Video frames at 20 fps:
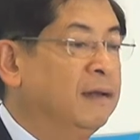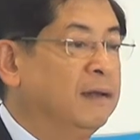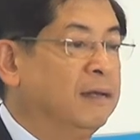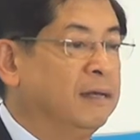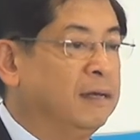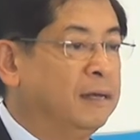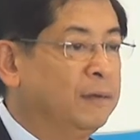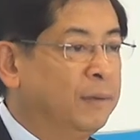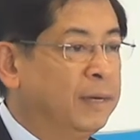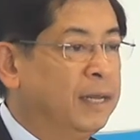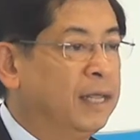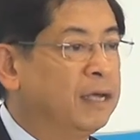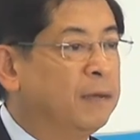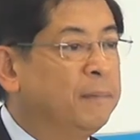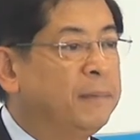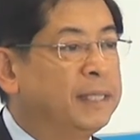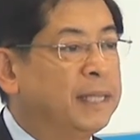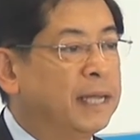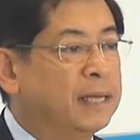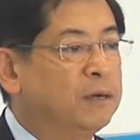หรือวันนี้ก็
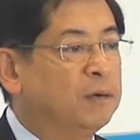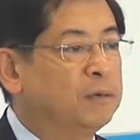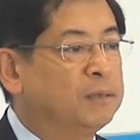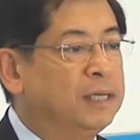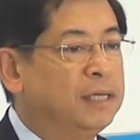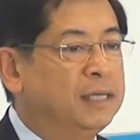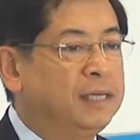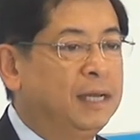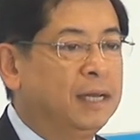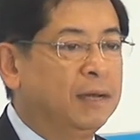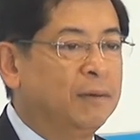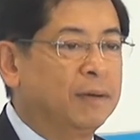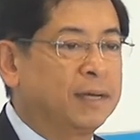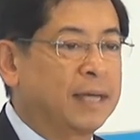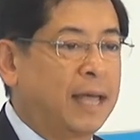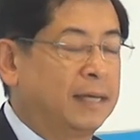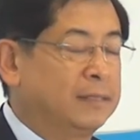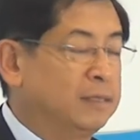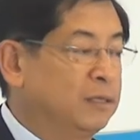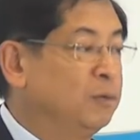มีเทคโนโลยีที่เรียกว่า
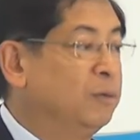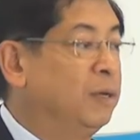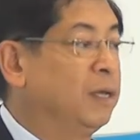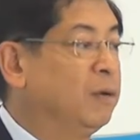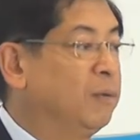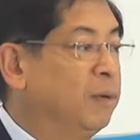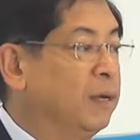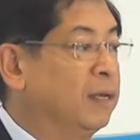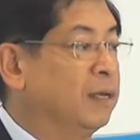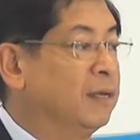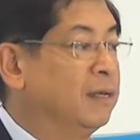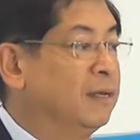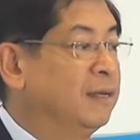gas to liquid